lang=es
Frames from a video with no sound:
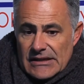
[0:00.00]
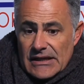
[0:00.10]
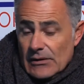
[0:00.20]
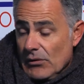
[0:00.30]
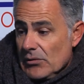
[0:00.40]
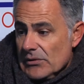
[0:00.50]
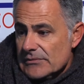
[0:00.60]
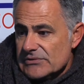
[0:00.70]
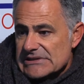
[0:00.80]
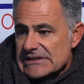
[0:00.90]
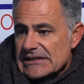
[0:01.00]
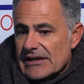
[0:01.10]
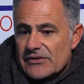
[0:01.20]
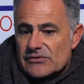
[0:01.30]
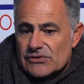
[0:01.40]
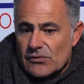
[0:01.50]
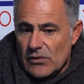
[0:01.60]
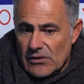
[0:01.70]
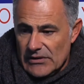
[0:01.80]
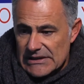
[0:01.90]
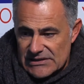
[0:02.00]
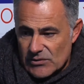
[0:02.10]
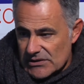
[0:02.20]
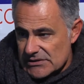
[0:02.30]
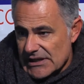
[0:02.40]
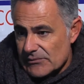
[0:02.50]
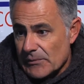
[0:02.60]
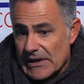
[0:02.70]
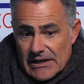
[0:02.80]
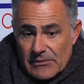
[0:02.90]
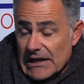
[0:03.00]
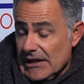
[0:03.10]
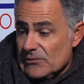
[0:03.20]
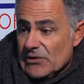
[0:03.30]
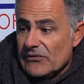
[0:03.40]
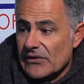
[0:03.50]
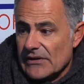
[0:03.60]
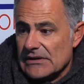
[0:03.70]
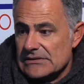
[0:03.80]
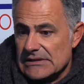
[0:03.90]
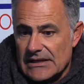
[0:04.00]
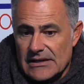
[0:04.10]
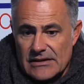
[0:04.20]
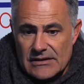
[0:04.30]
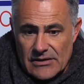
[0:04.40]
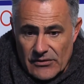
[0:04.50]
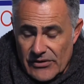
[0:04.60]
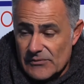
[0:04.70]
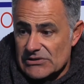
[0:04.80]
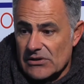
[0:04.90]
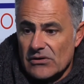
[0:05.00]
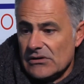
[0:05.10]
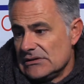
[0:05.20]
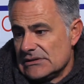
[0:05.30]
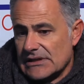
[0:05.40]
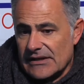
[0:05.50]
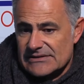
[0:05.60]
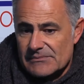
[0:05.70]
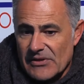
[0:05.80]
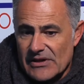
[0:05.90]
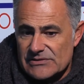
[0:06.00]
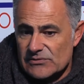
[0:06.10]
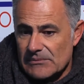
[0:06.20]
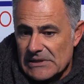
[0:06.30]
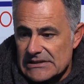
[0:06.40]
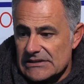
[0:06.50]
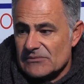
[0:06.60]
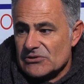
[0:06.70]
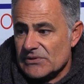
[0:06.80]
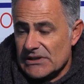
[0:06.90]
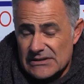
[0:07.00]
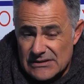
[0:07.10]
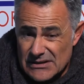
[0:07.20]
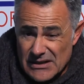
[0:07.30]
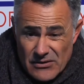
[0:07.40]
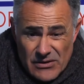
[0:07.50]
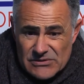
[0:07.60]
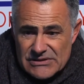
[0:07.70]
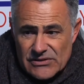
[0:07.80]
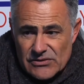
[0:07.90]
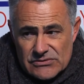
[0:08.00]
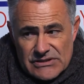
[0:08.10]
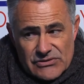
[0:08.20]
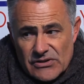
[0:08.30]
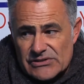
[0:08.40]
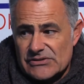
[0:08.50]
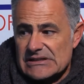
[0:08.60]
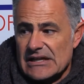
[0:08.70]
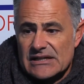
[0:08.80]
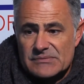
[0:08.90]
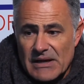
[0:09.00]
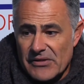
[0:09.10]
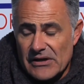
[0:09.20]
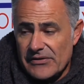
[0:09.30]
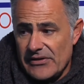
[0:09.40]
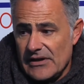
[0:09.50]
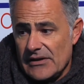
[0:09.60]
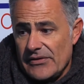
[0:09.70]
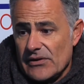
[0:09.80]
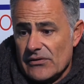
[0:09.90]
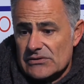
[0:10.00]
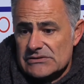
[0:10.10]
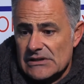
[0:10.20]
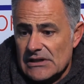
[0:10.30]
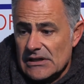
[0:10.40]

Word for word: y luego, bueno, pues intentar hacer nuestro juego de tres cuartos de campo para arriba, que era muy difícil. Eh, creo que hicimos el gol, nada más empezar la segunda parte entramos bien, creo que hemos tenido tres ocasiones claras para hacer el 0-2.